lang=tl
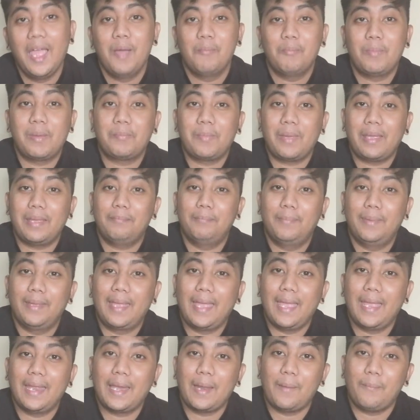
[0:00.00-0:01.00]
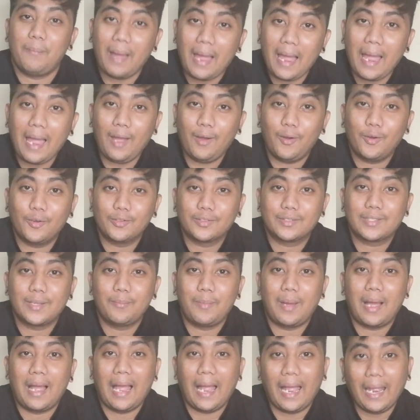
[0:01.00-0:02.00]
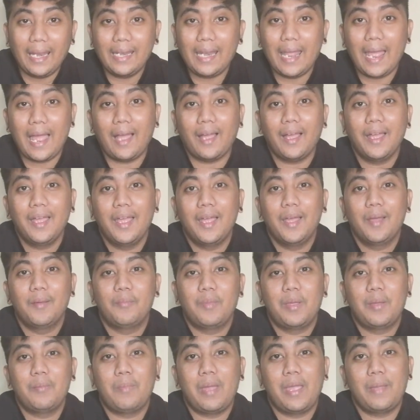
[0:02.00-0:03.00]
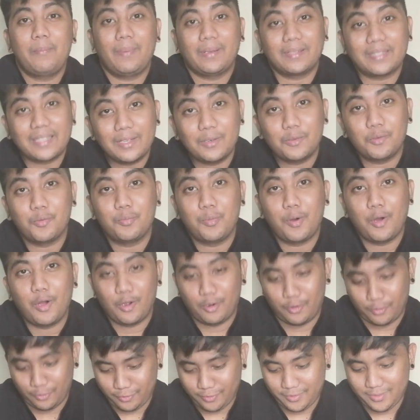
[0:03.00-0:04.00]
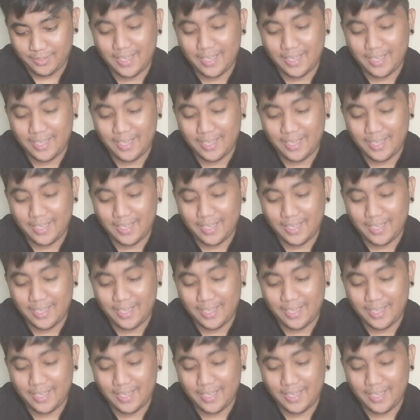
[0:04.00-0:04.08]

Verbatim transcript: may maibigay na baon sa mga anak, may maipasalubong.